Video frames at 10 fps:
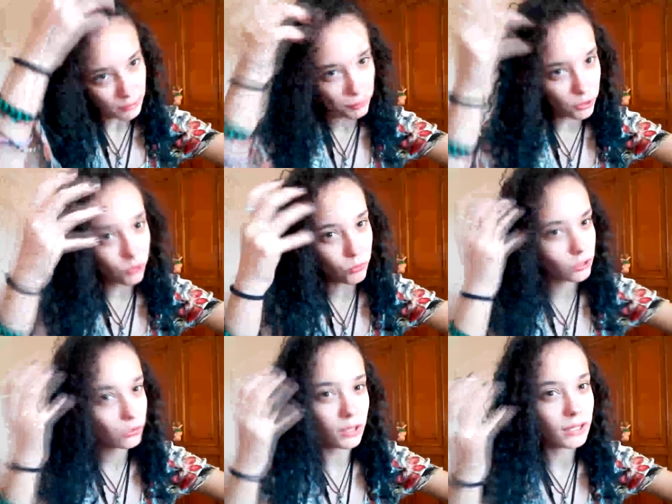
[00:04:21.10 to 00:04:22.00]
el pelo con una
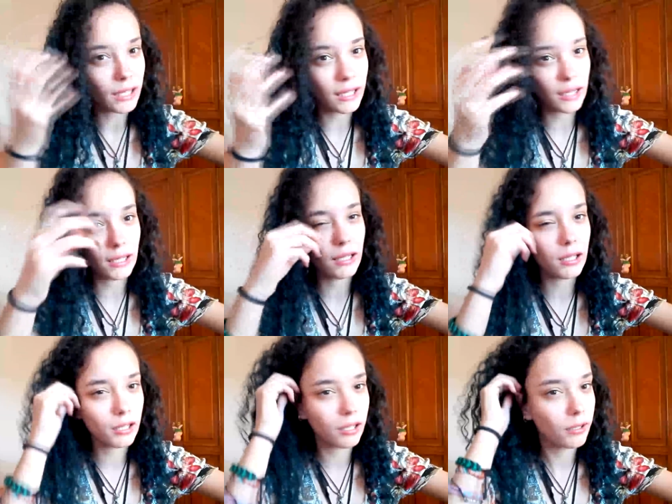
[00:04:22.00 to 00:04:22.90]
toalla
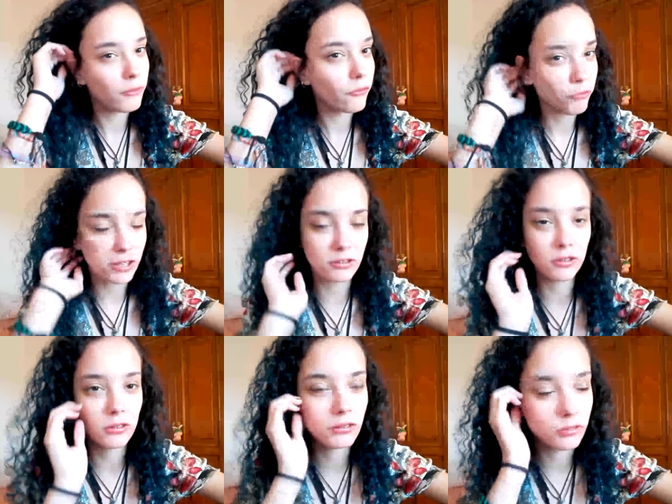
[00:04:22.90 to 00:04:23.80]
crea
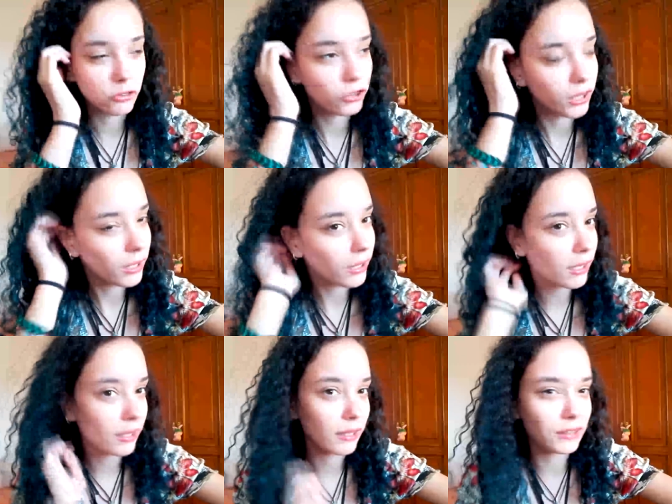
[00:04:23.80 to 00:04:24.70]
fricción, o sea,
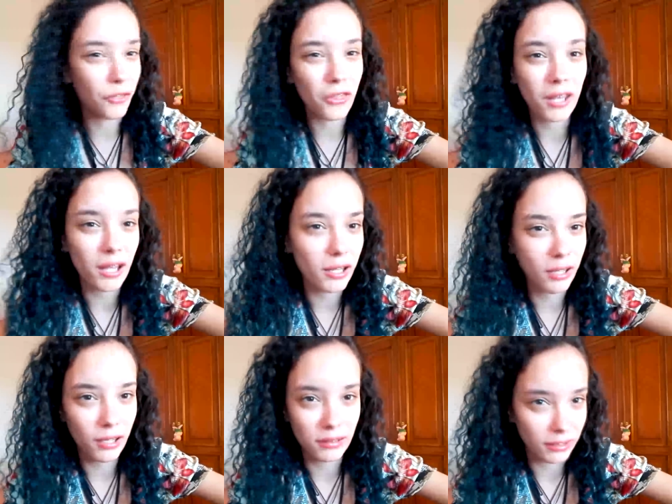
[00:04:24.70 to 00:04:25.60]

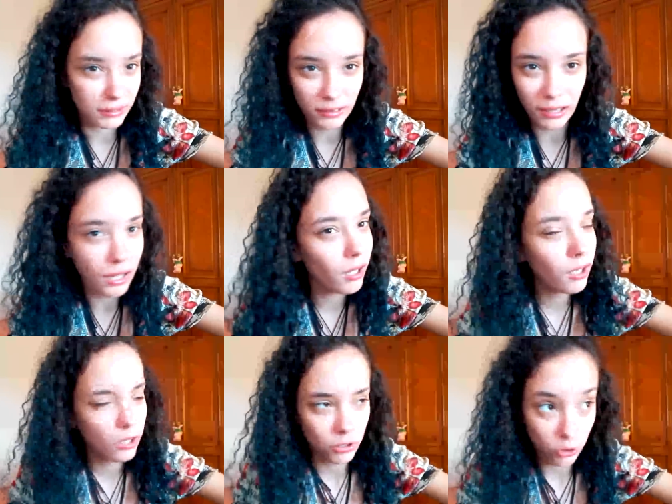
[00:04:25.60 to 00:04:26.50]
electricidad estática,
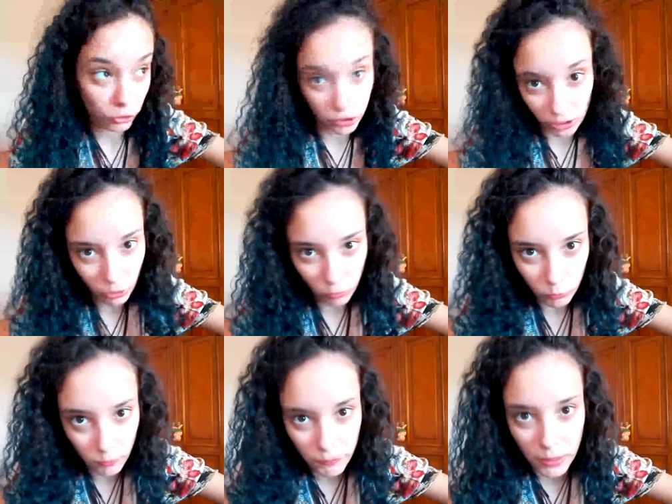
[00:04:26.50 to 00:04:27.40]
o no sé
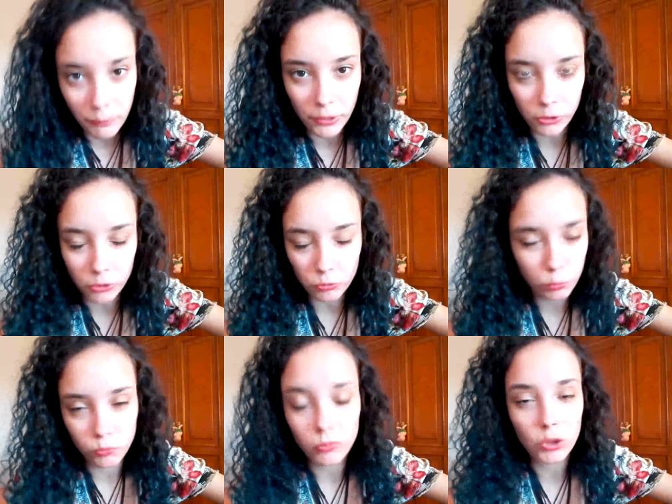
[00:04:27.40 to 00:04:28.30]
cómo, pero
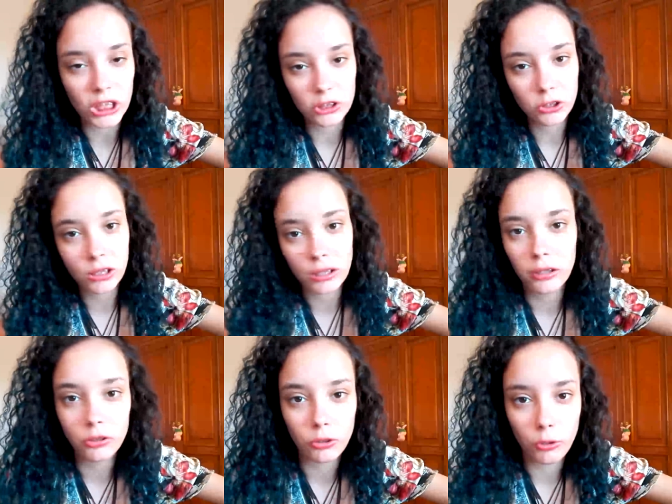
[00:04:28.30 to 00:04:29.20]
por eso
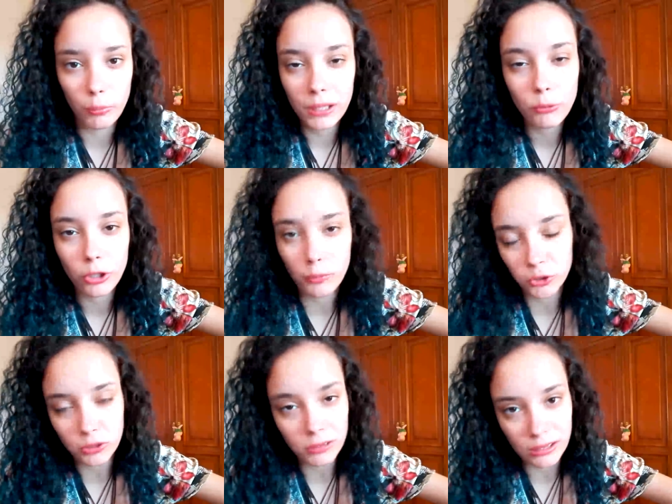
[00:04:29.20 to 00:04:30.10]
intento lo mínimo de lo
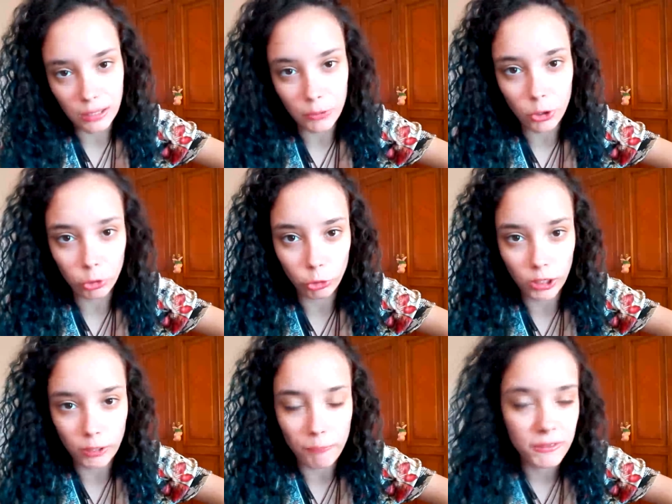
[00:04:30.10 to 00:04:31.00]
posible secármelo con
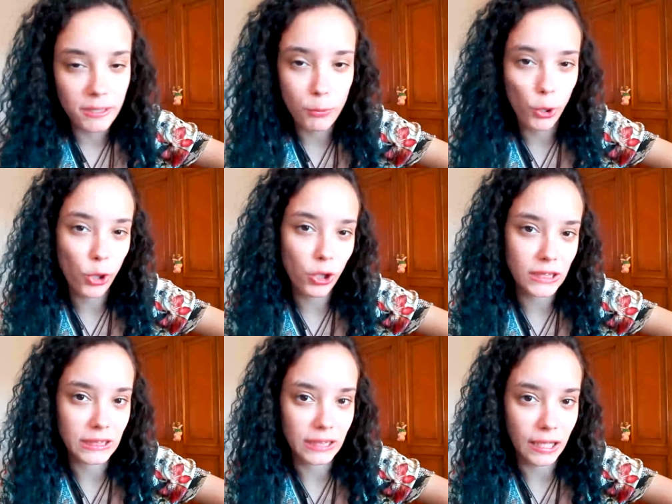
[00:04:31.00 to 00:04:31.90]
toalla. Siempre lo dejo que
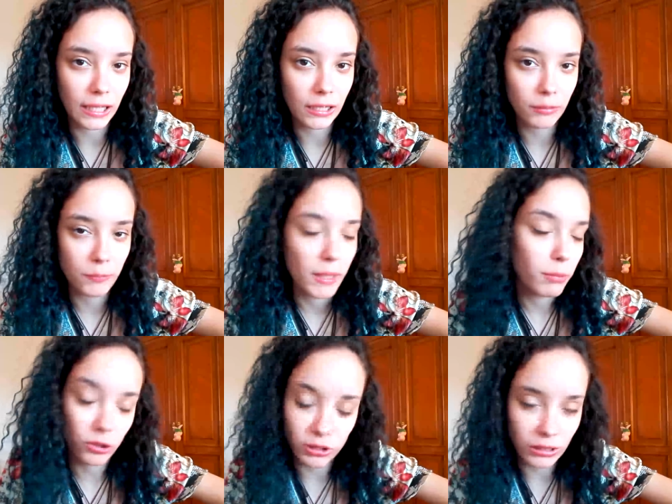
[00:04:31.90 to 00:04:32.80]
se seca el aire.
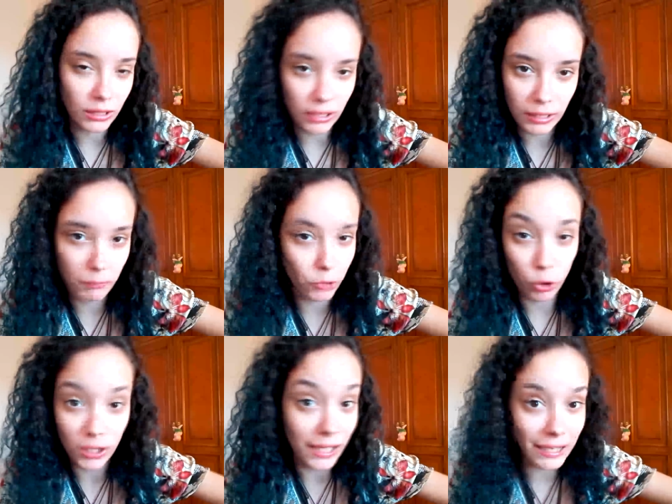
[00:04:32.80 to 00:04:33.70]
Pero si ya eh, tengo
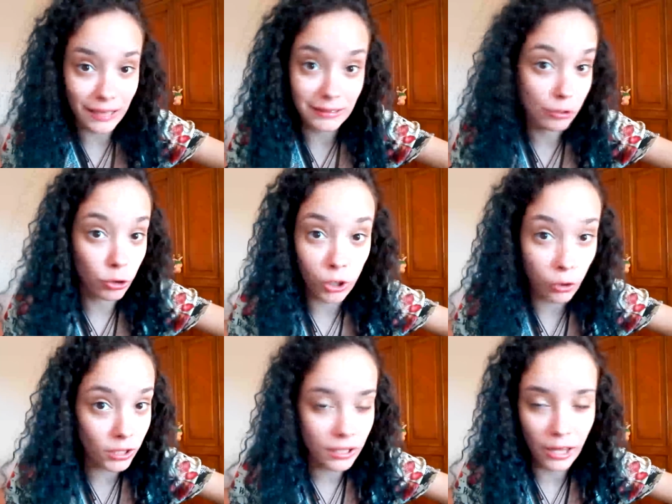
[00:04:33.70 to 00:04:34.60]
que ir a clase, tengo que
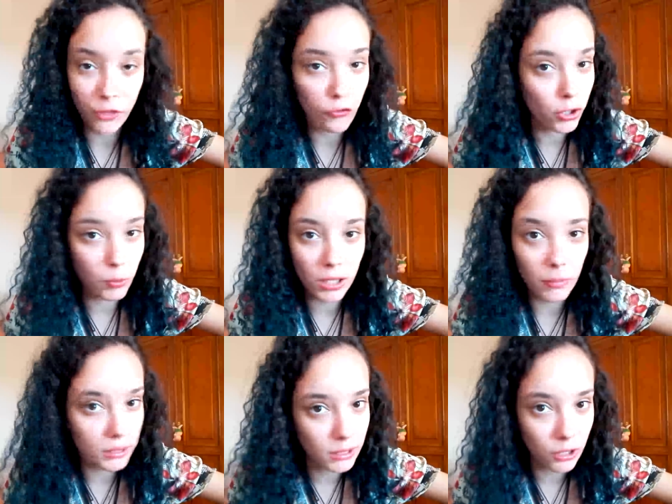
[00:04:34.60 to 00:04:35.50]
correr, hace frío por la
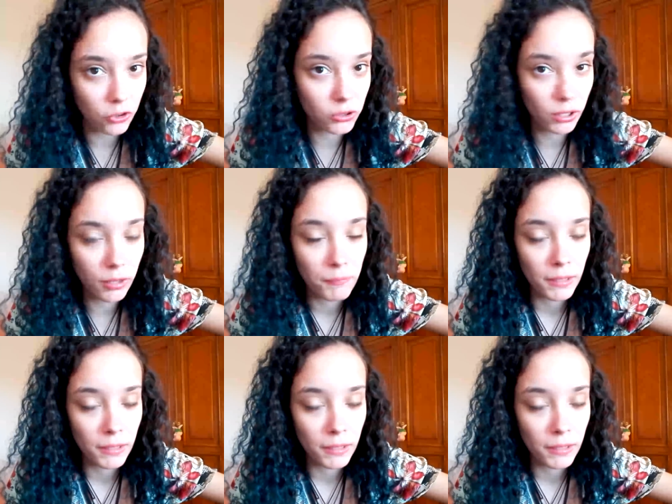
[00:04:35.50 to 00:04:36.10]
mañana, no sé qué,